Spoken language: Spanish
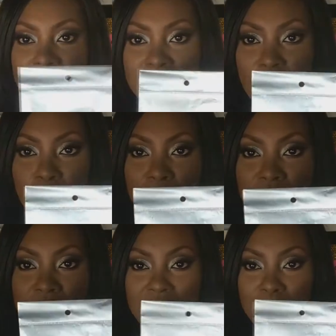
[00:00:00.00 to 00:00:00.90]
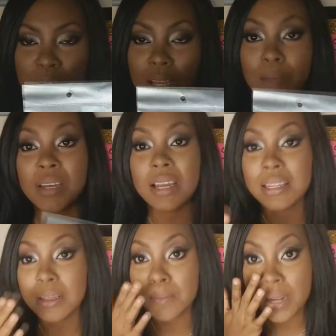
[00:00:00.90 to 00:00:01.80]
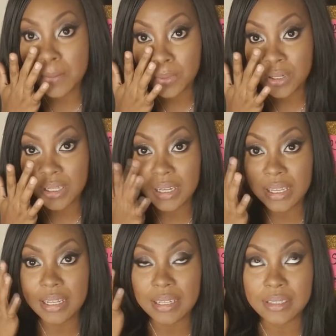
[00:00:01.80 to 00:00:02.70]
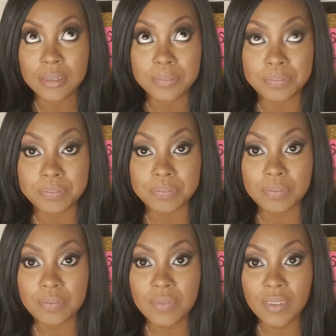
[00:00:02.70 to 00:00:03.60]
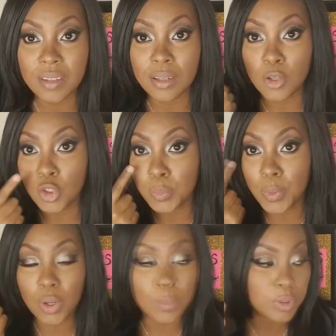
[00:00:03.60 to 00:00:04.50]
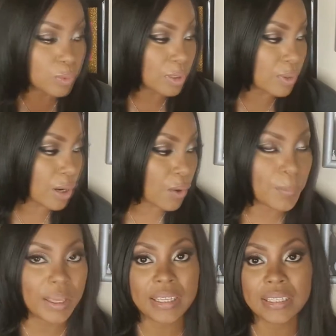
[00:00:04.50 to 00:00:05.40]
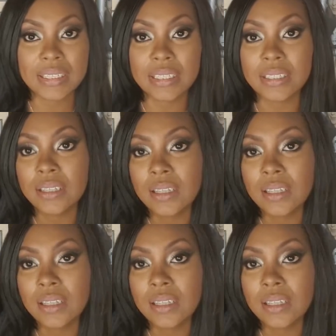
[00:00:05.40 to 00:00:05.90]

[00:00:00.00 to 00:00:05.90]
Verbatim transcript: Y son muy ricas porque a mí me encantan para poner el, los polvos cuando hago baking.